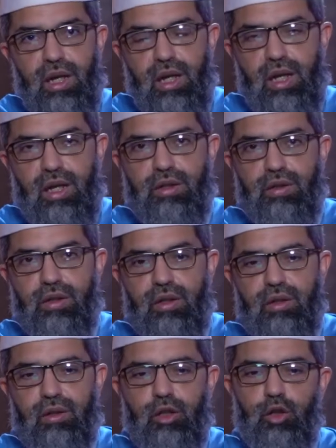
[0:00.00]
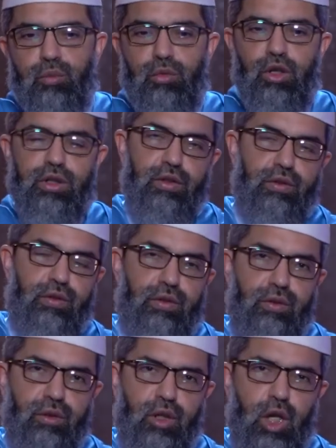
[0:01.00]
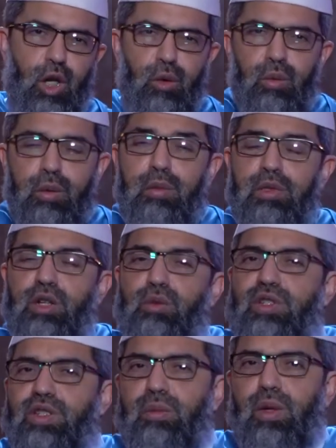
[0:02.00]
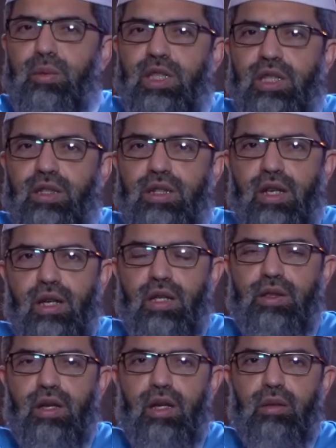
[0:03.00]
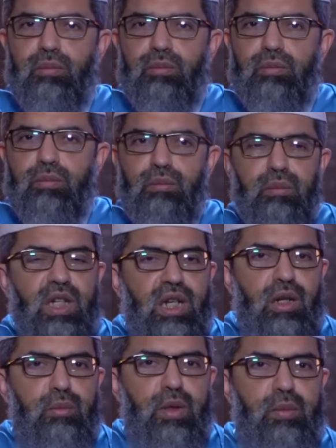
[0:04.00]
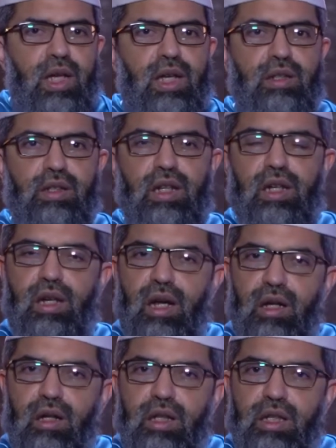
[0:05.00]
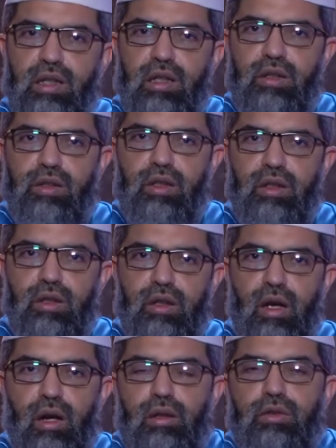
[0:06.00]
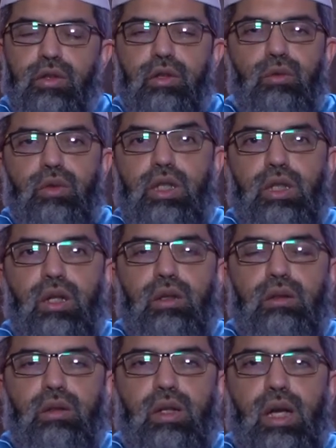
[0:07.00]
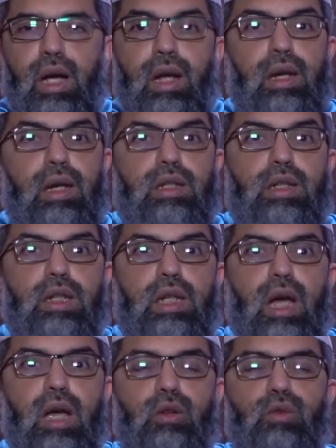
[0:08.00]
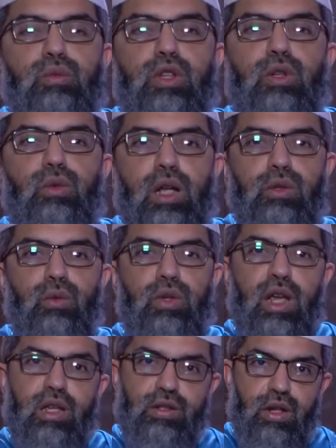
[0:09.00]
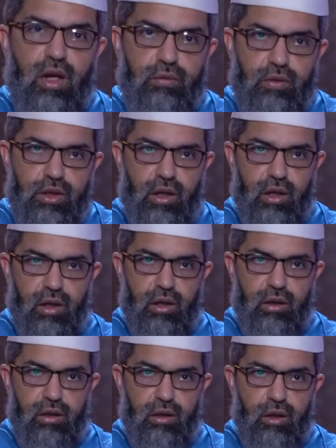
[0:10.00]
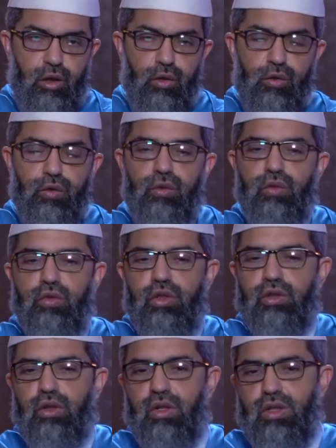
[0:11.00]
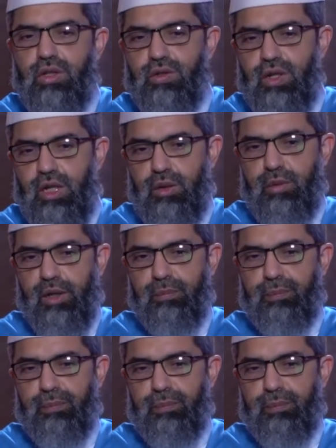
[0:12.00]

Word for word: حادث محدث ومبدأ السببية هذا من المبادئ العقلية الضرورية التي لا يمكن أن ينازع فيها ذو فطرة سليمة